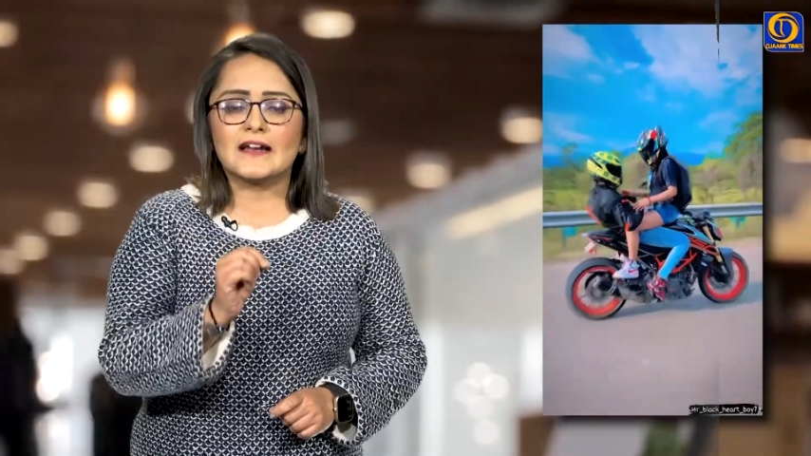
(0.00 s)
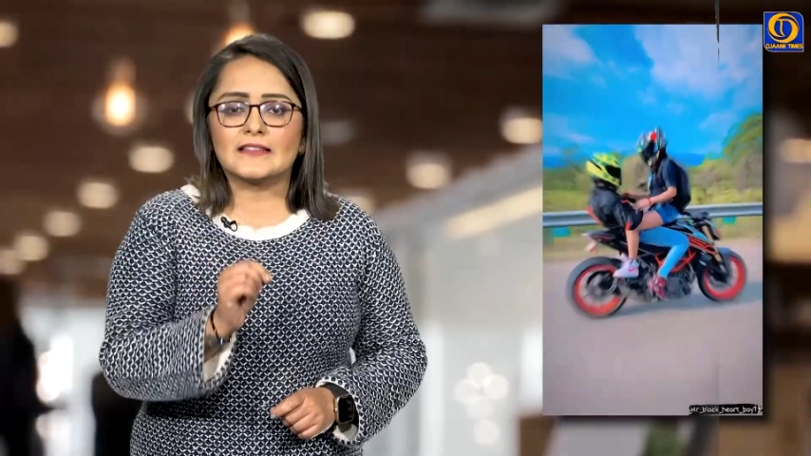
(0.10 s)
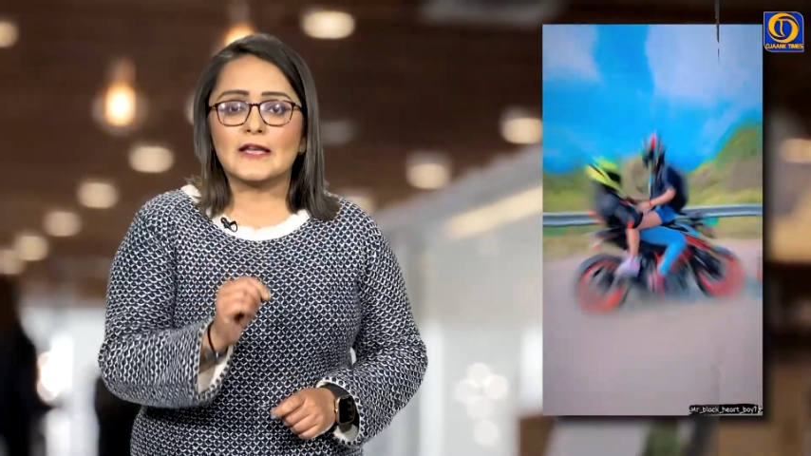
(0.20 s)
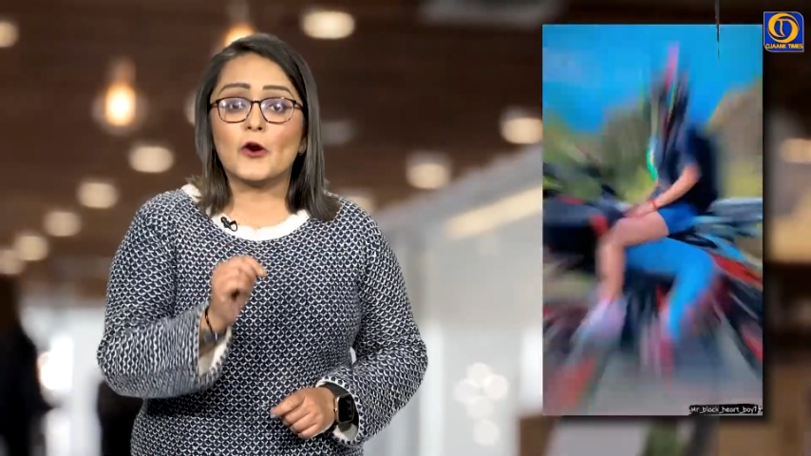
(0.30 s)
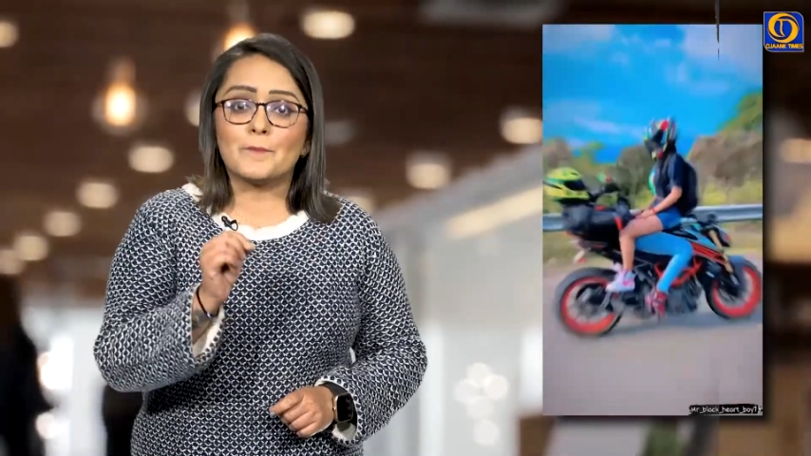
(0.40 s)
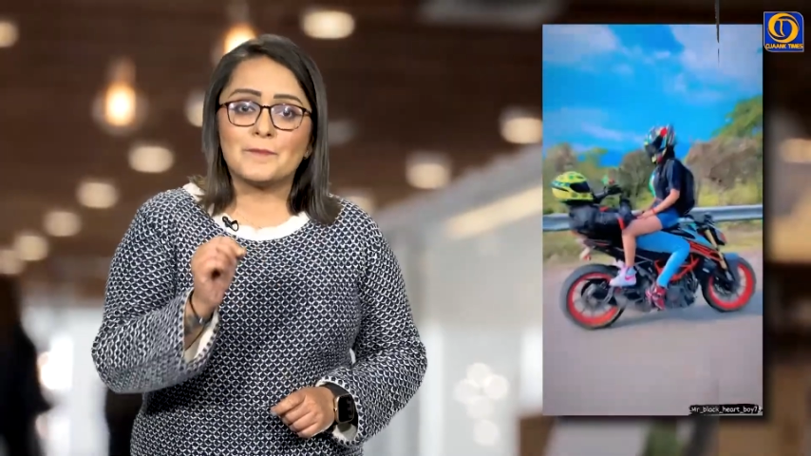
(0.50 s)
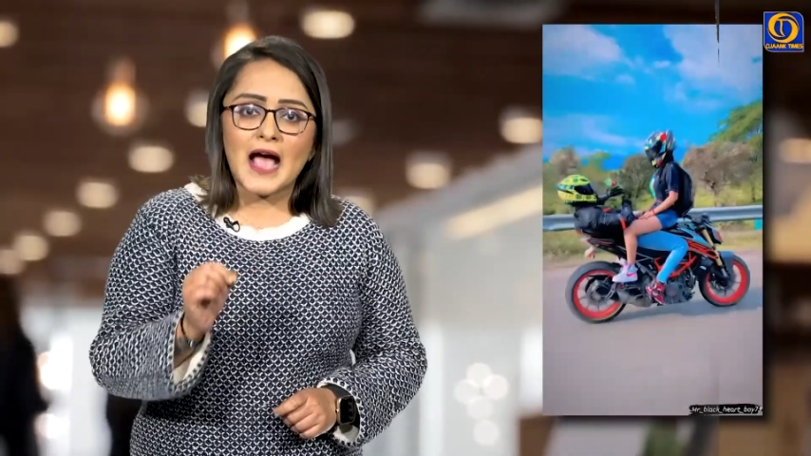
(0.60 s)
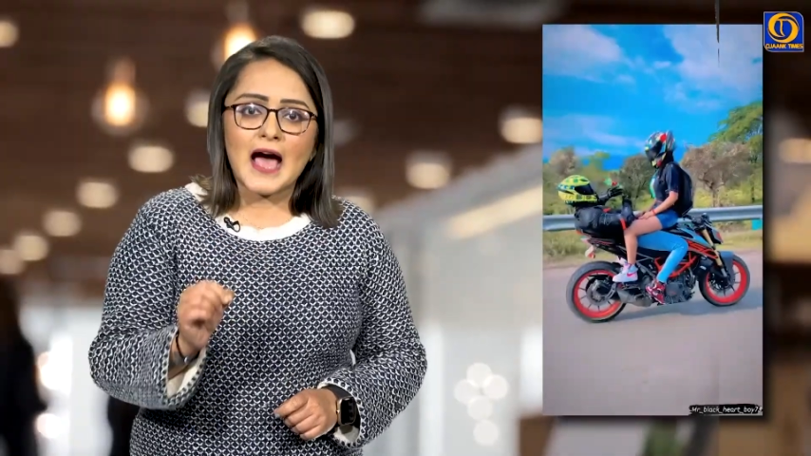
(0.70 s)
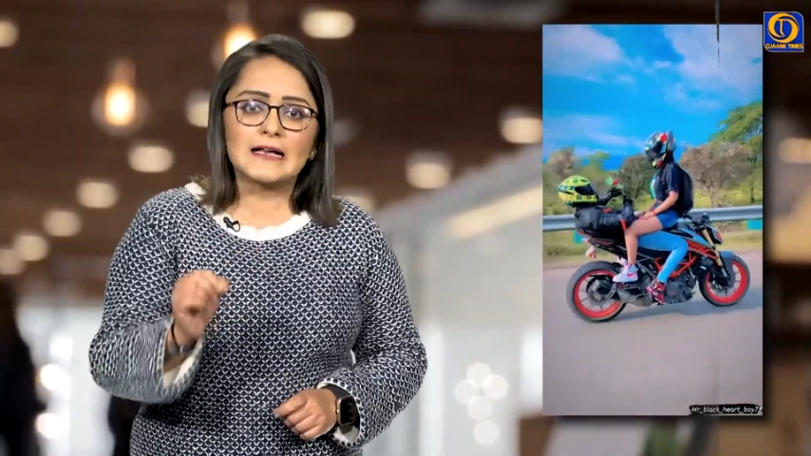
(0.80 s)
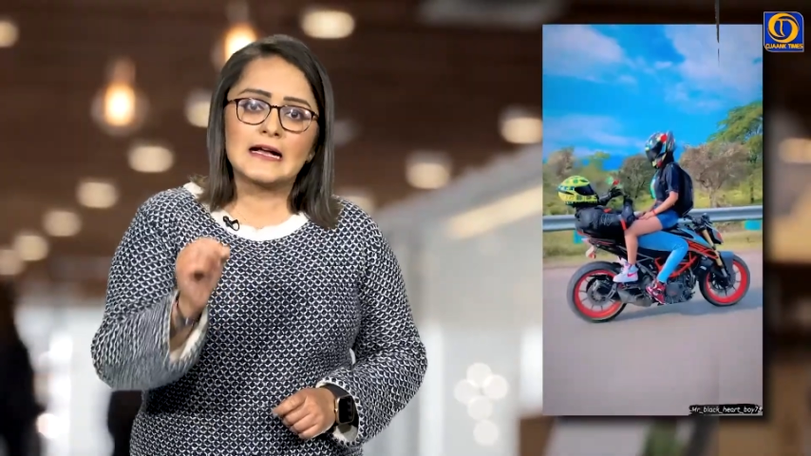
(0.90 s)
करते और
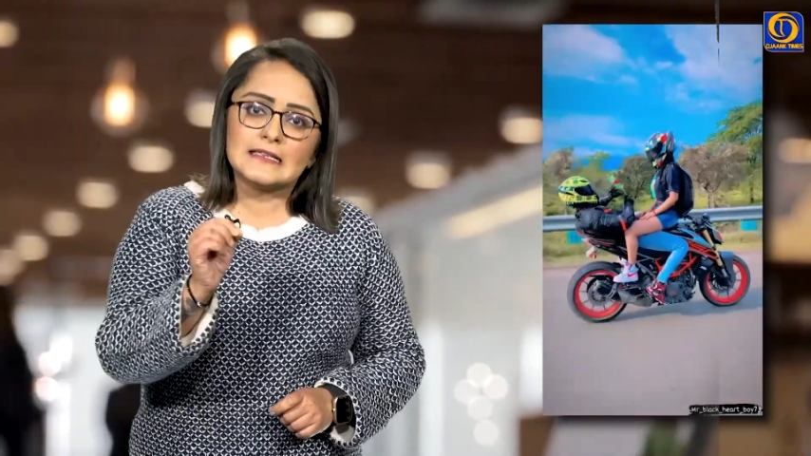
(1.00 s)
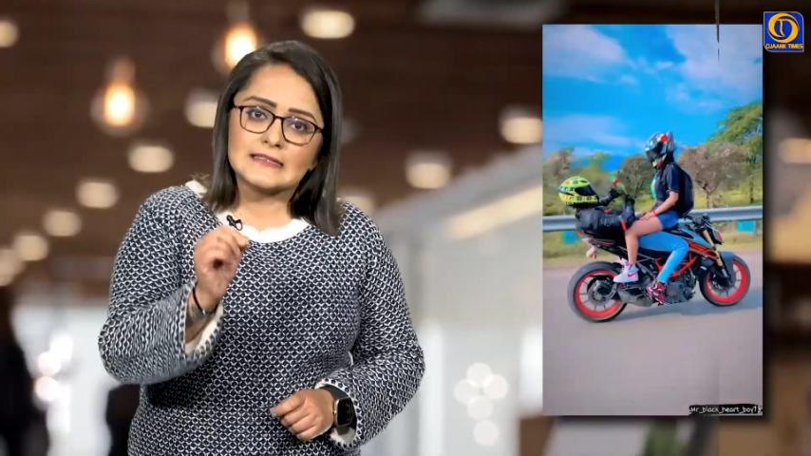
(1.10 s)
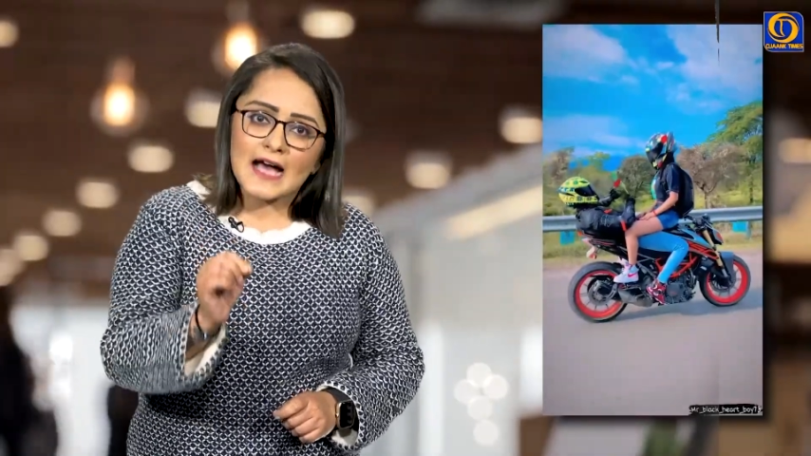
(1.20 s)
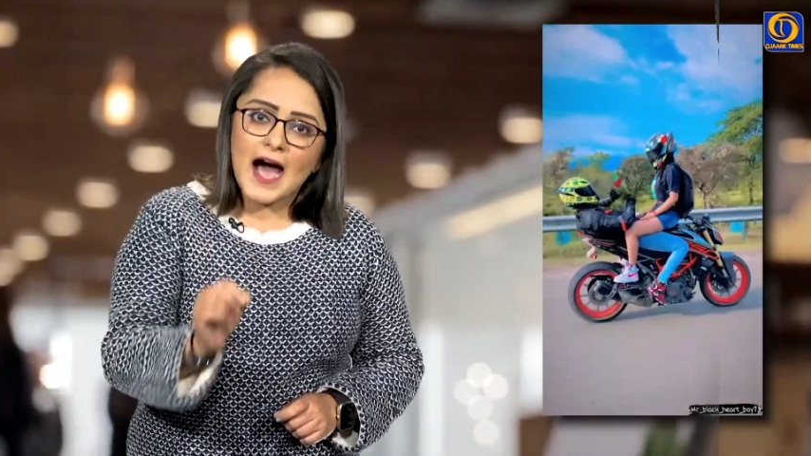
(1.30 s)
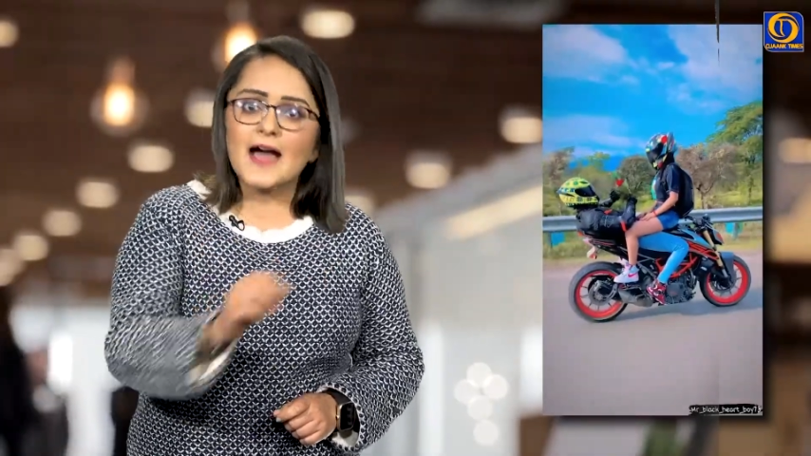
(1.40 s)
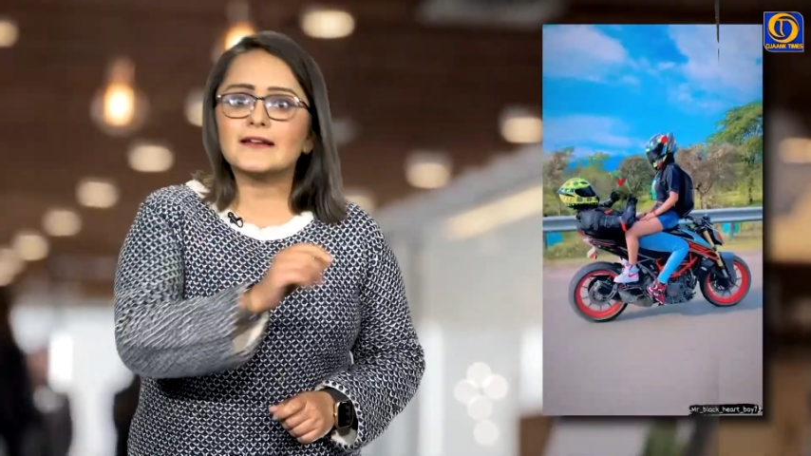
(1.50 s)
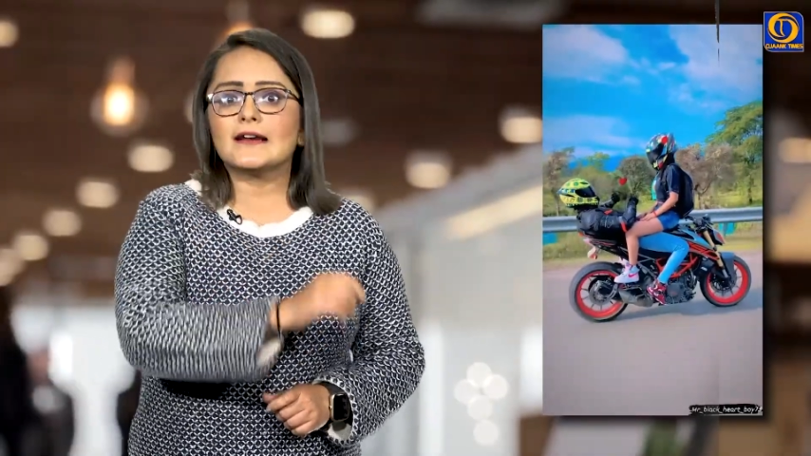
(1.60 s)
प्यार का इजहार